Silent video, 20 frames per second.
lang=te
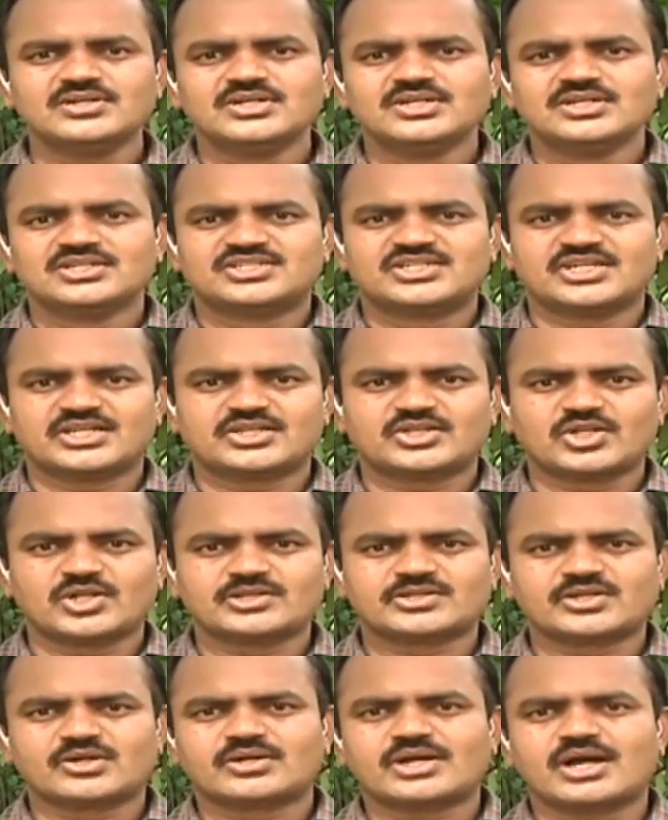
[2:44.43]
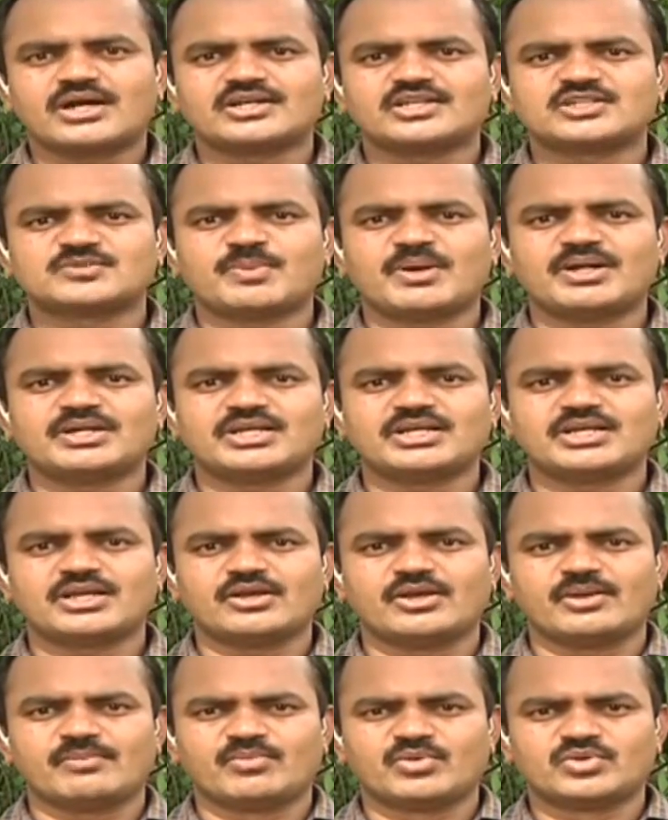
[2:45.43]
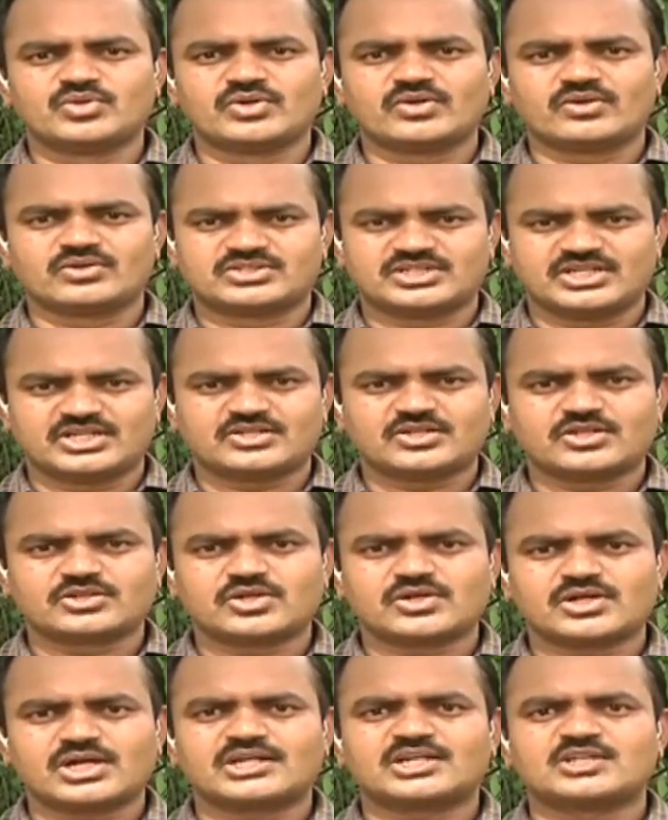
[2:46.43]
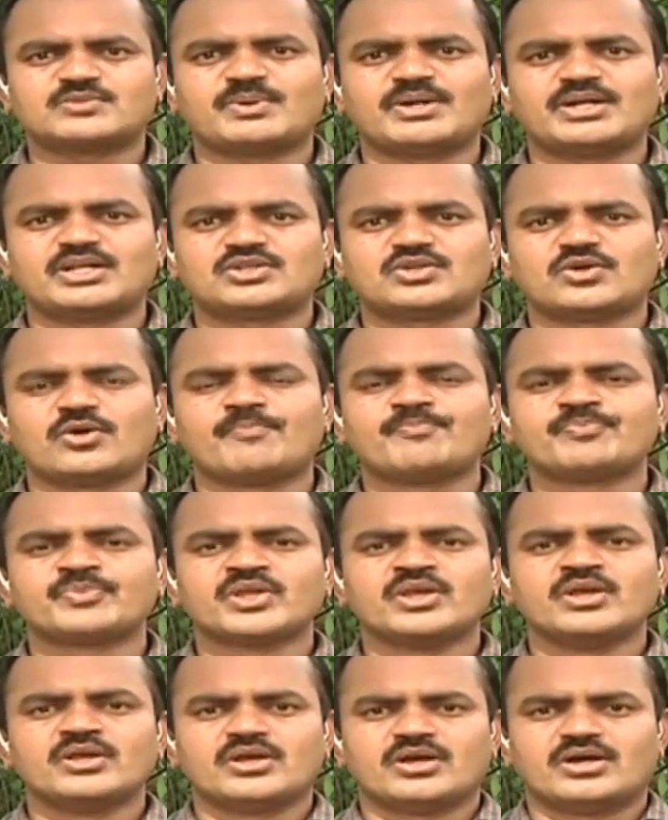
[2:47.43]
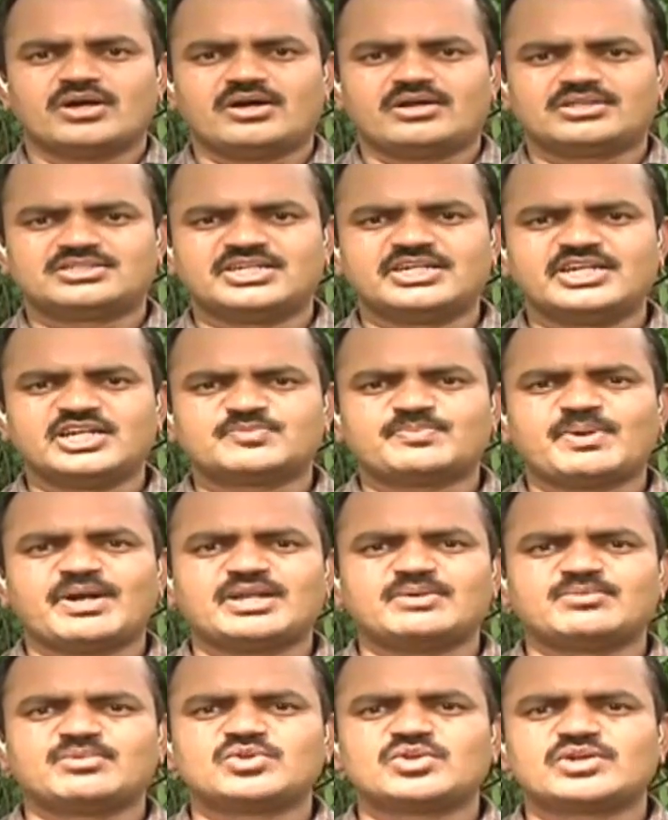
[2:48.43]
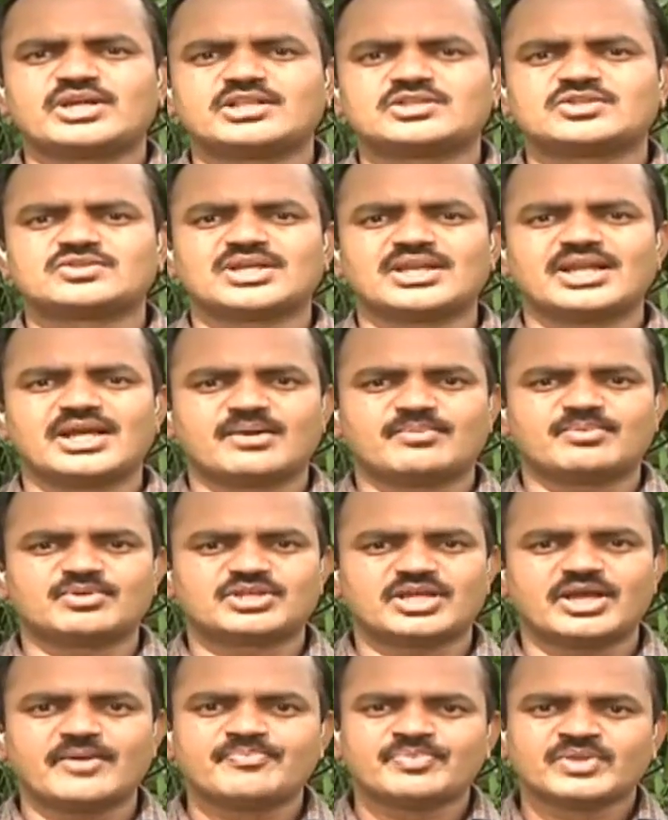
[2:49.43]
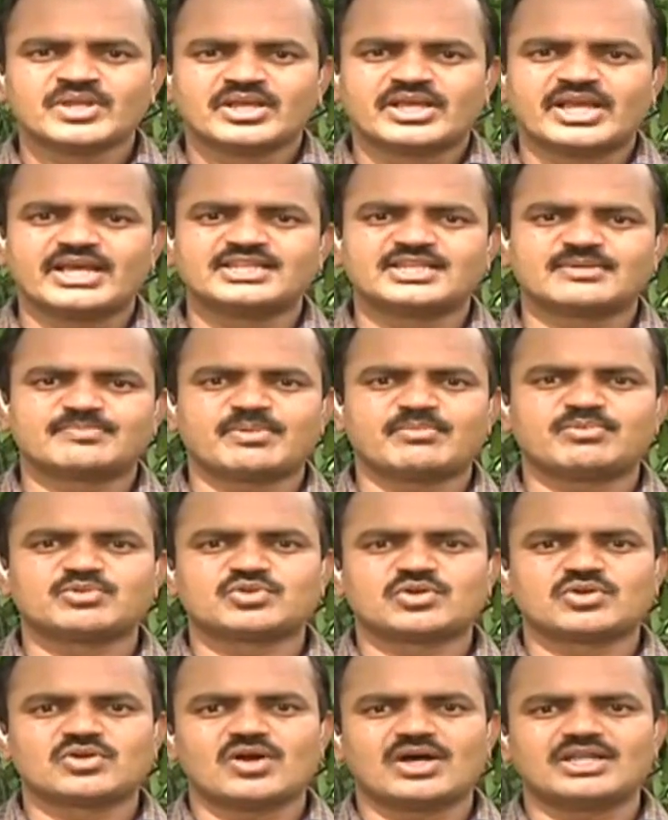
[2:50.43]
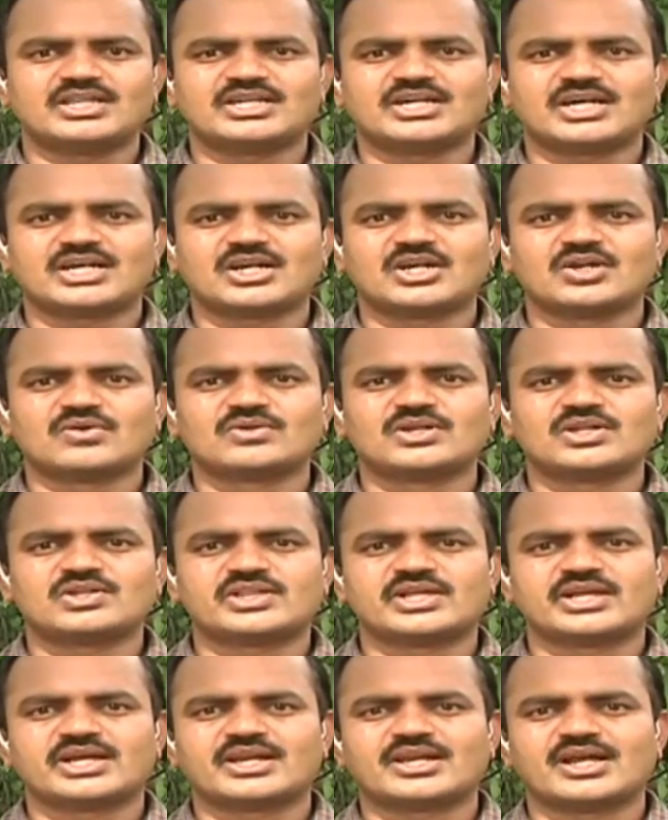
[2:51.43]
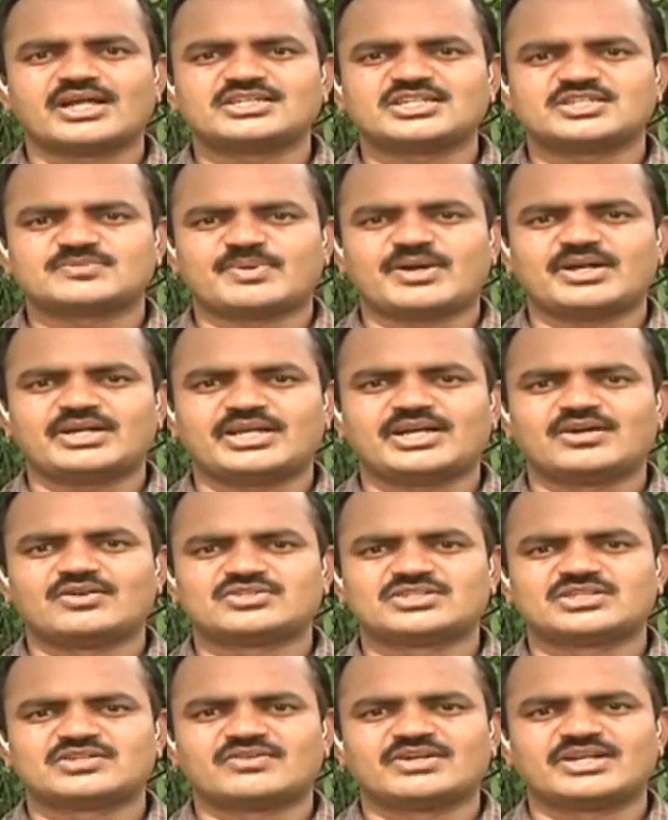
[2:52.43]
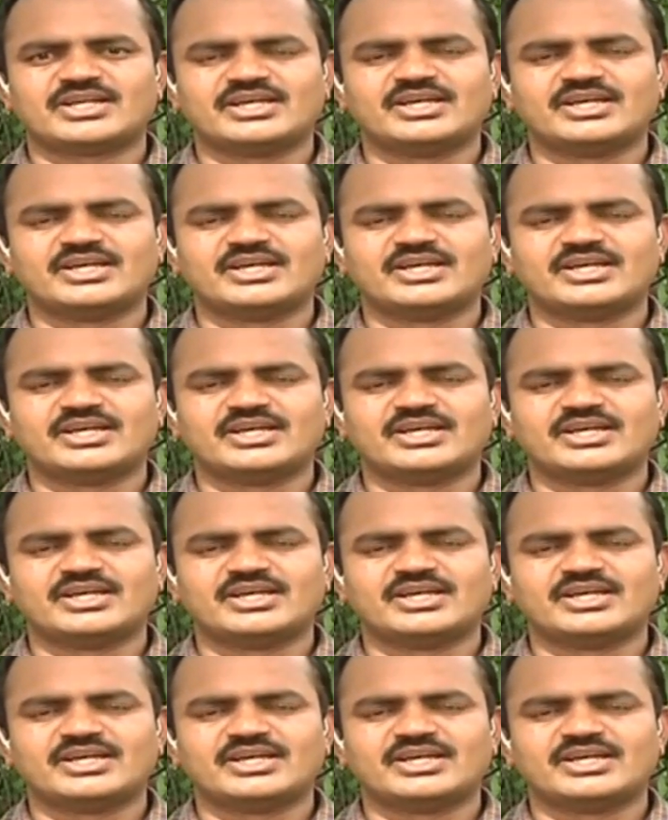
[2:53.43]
షరతులతో కాంగ్రెస్ పార్టీకి ముందుకు షరతులతో కాంగ్రెస్ పార్టీతో జేడీఎస్ పార్టీ ముందుకెళ్తుందా లేకపోతే కేంద్ర ప్రభుత్వంలో అధికారంలో ఉండి సింగిల్ లార్జెస్ట్ పార్టీగా వచ్చినటువంటి